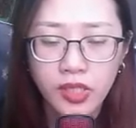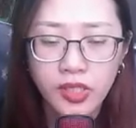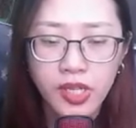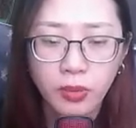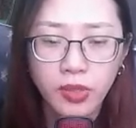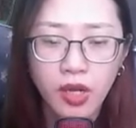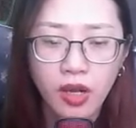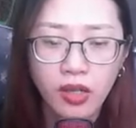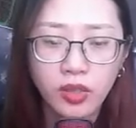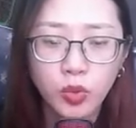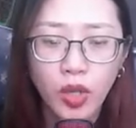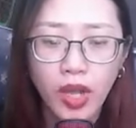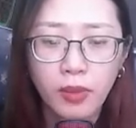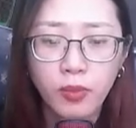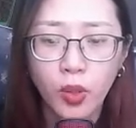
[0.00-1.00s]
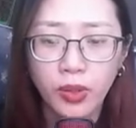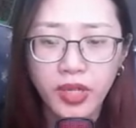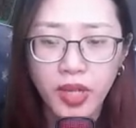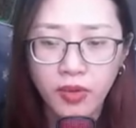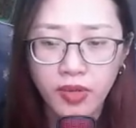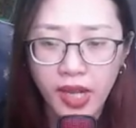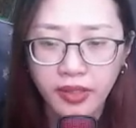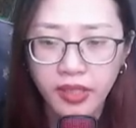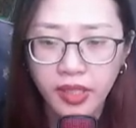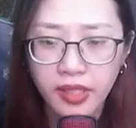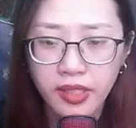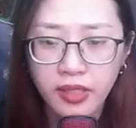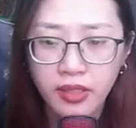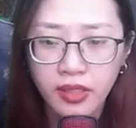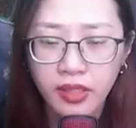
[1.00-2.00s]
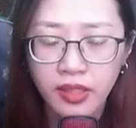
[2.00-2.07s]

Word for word: trong đó toàn bộ đều là khí.